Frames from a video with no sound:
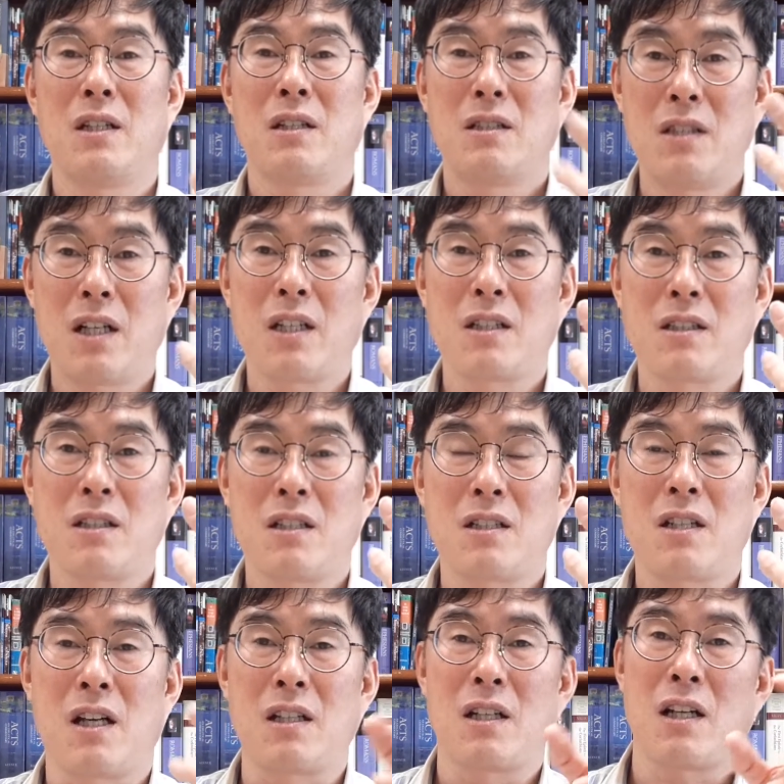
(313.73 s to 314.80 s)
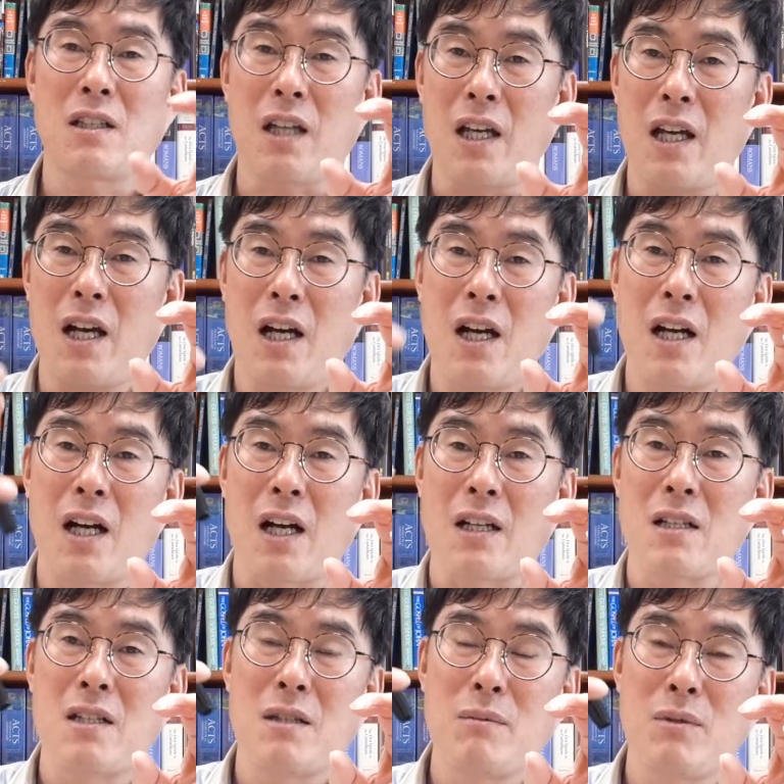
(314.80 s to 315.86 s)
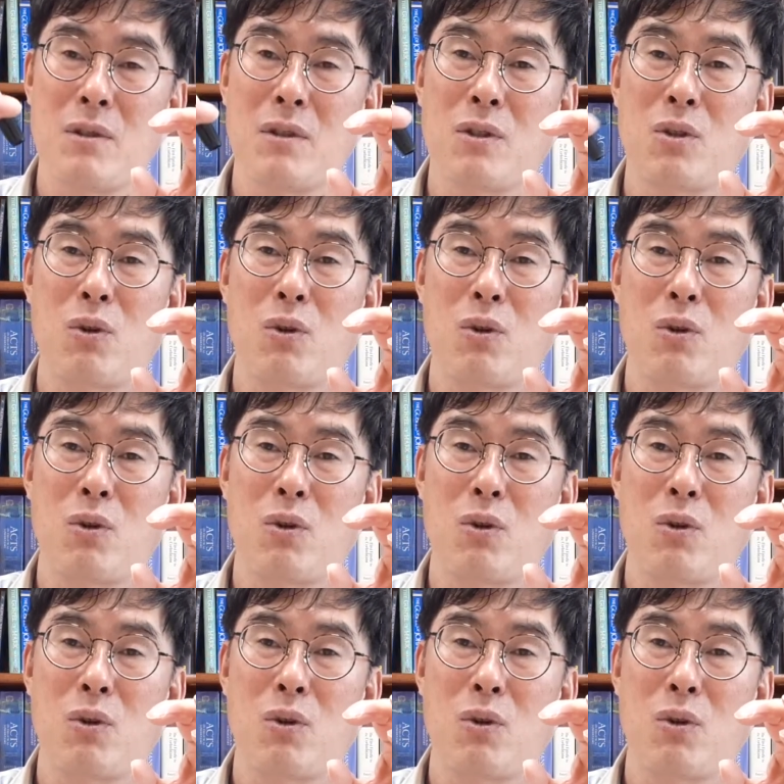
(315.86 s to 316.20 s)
그냥 읽는 것이 아니라 다양한 가르침들,